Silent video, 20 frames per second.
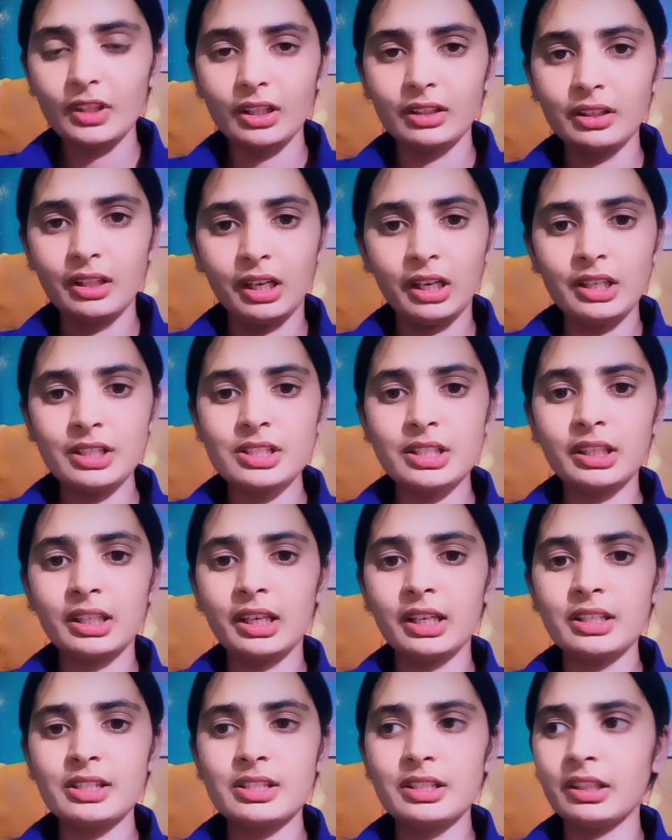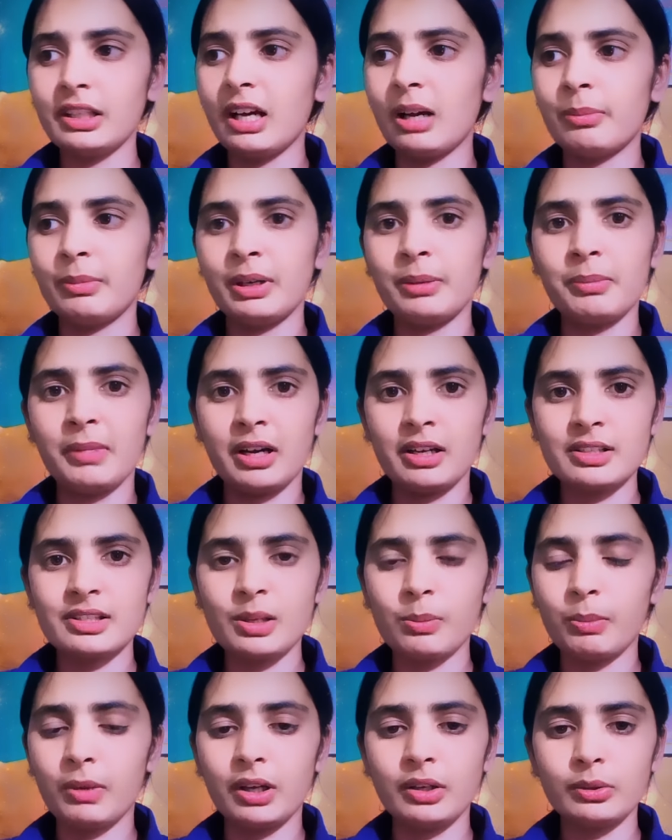नरेश टिकैत जी का हमने मान
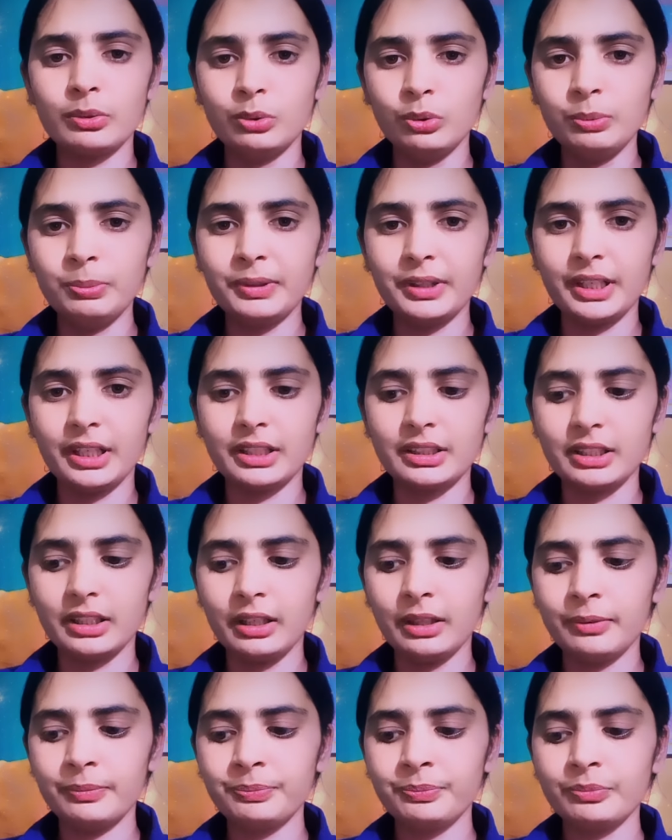सम्मान खूब कराया था